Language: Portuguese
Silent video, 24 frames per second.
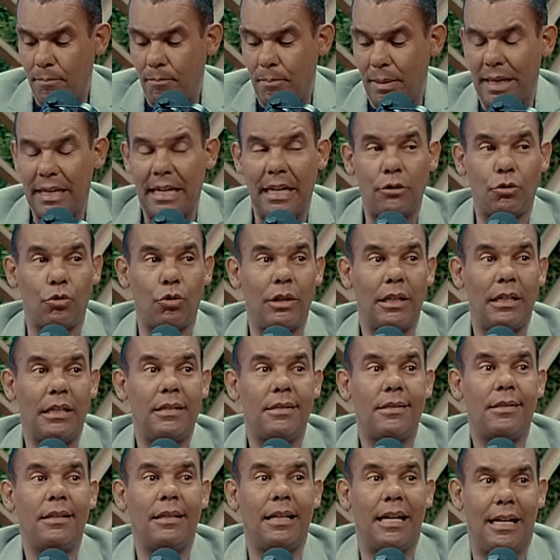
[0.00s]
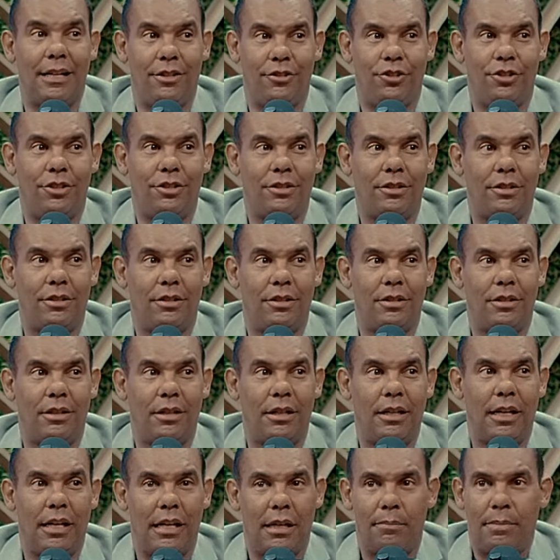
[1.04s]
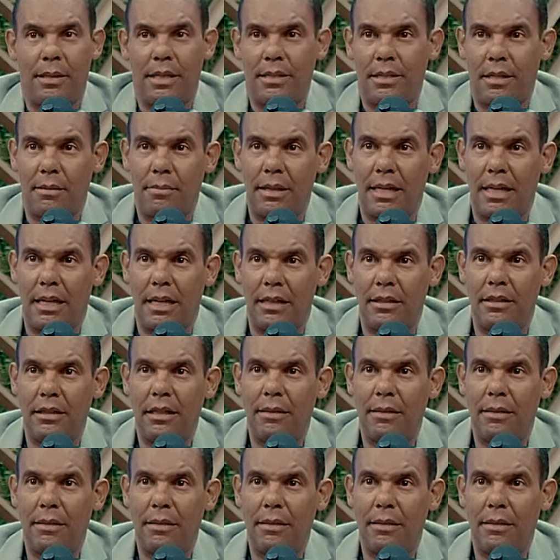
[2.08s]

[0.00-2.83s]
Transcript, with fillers: pecadora da cidade era para ser barrada na